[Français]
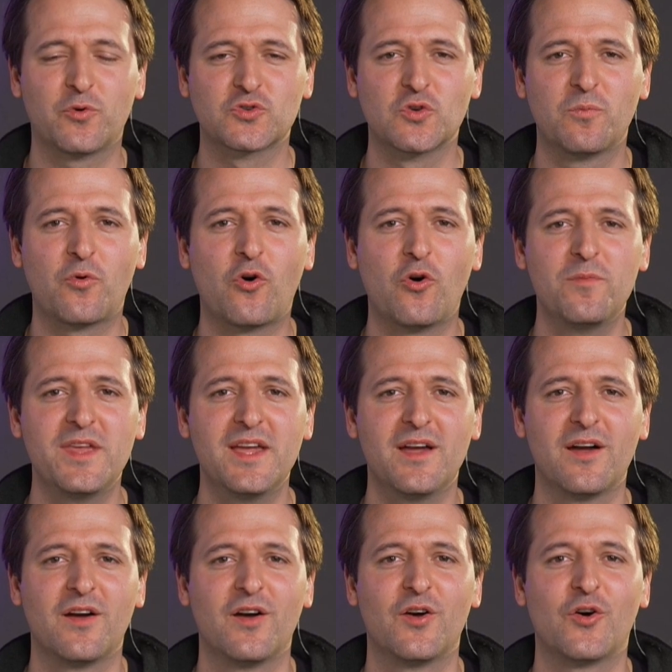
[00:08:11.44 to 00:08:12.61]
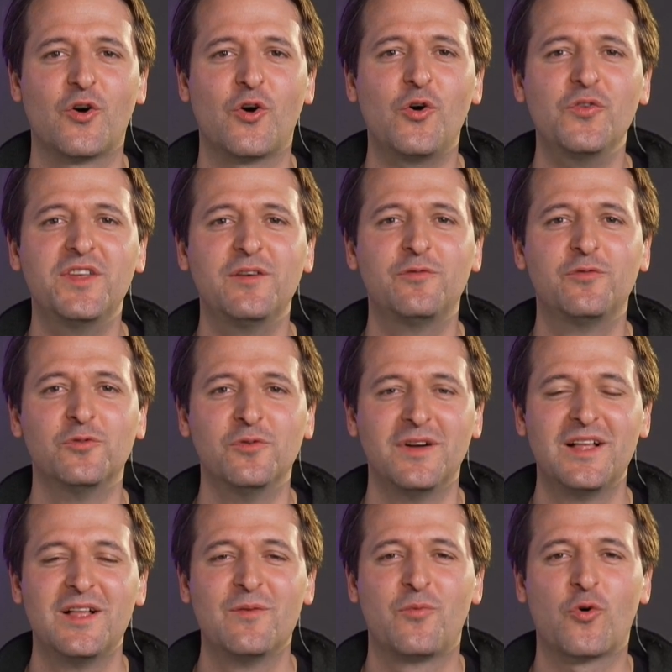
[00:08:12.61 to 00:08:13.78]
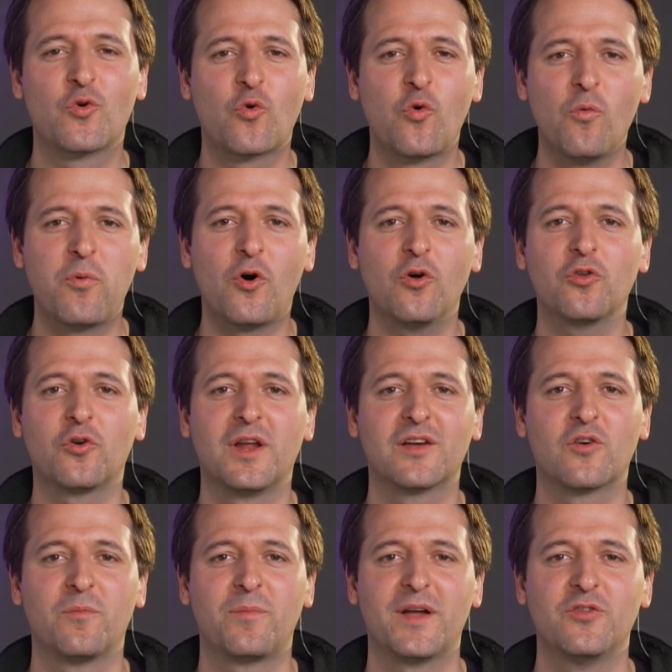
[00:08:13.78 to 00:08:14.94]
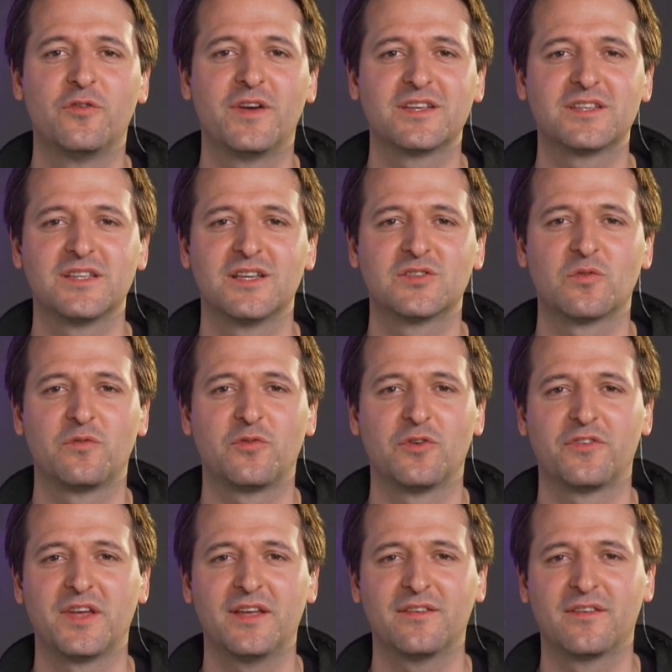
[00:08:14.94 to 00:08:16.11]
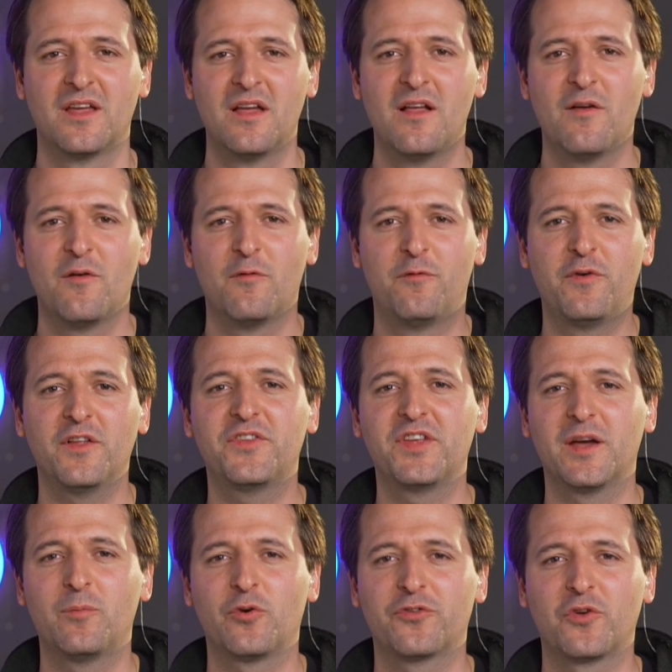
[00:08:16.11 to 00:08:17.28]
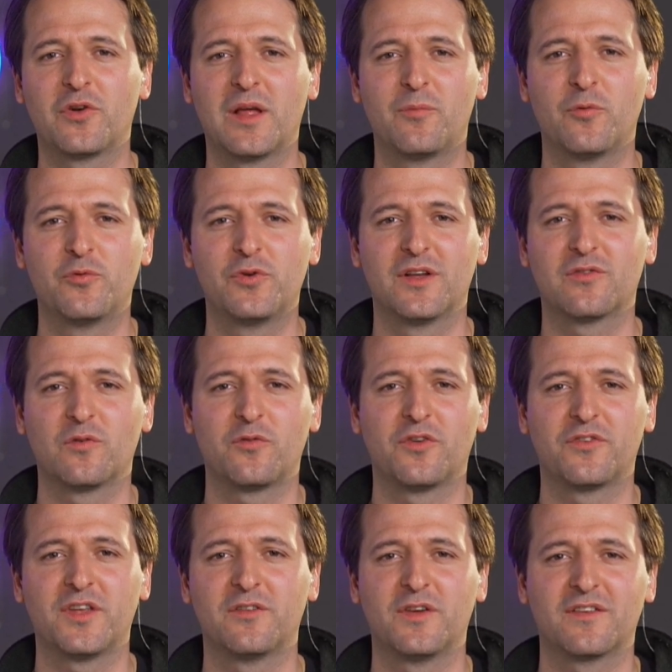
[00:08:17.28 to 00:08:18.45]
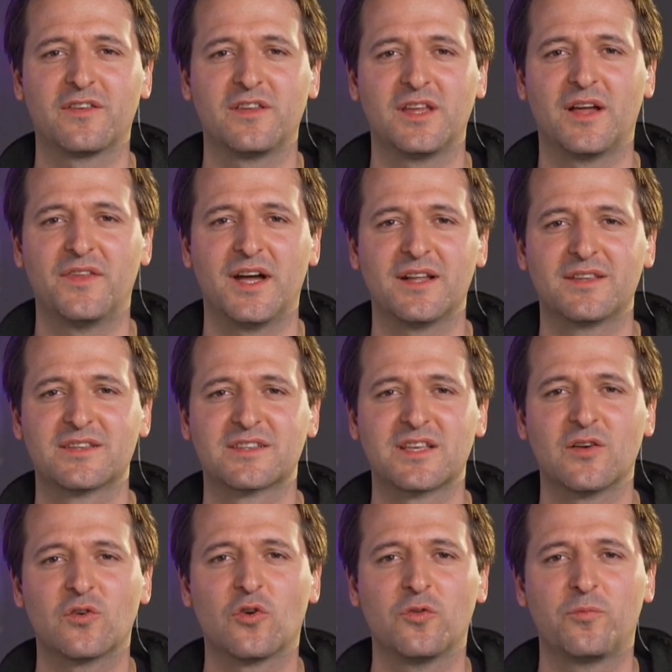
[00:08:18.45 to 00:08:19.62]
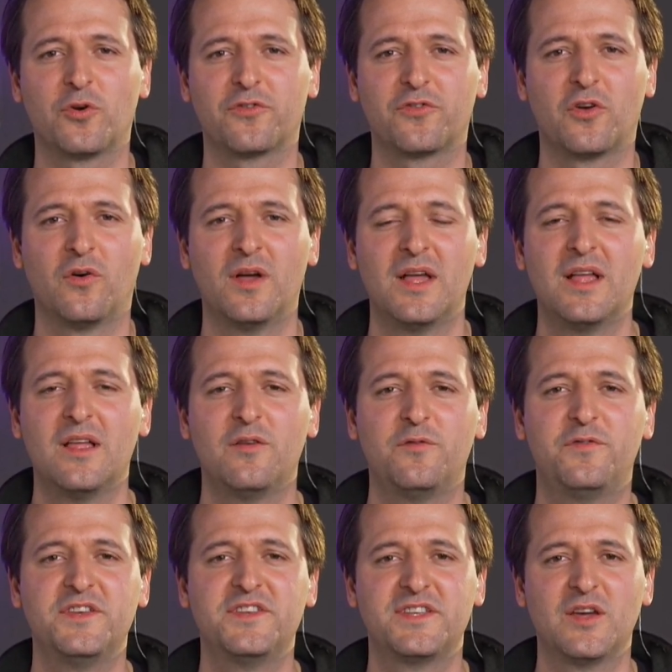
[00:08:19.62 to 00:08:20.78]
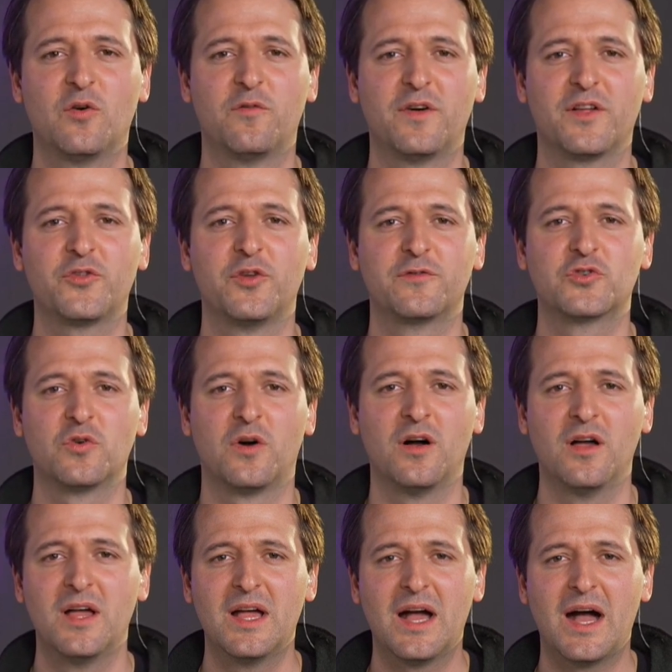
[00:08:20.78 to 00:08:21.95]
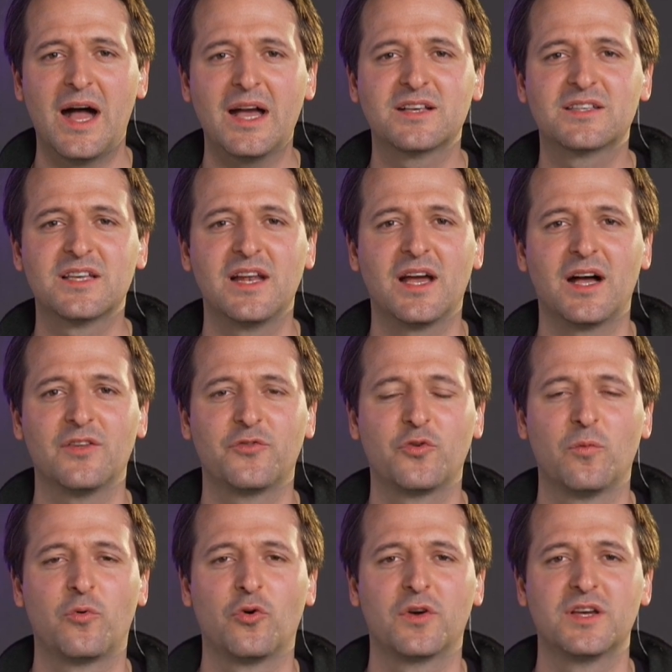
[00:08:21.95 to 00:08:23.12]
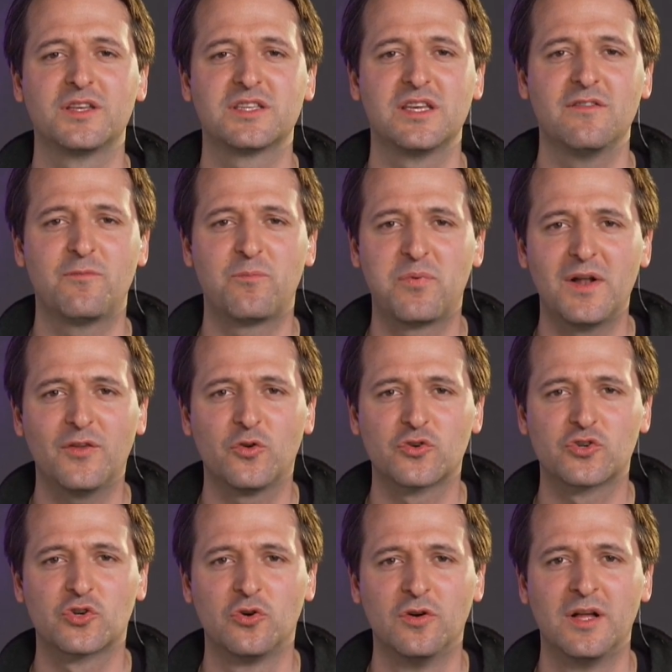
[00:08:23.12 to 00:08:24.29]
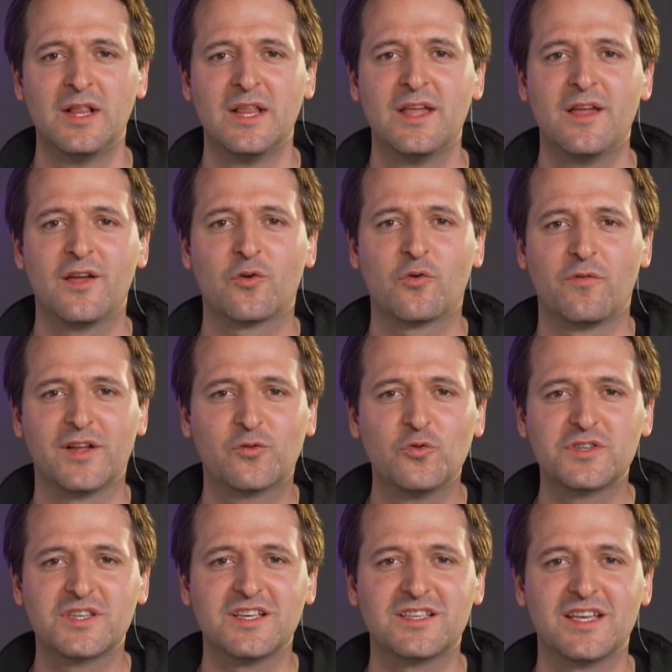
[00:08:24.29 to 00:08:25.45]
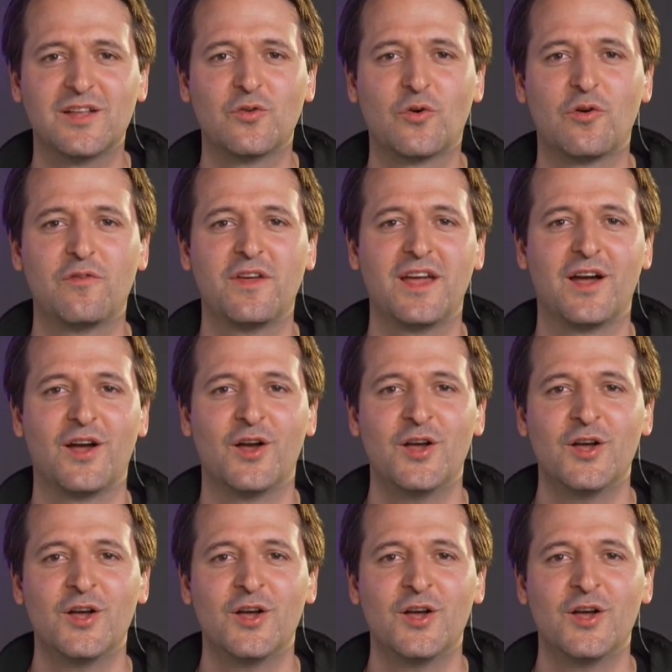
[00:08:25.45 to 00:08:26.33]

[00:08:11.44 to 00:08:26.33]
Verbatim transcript: ce premier euh, rendez-vous pour comprendre la campagne de vaccination française. 21% de la population française vaccinée à date, 50% visée au 29 juin, accélération progressive, plein d'enjeux qu'on va tous essayer de relever euh,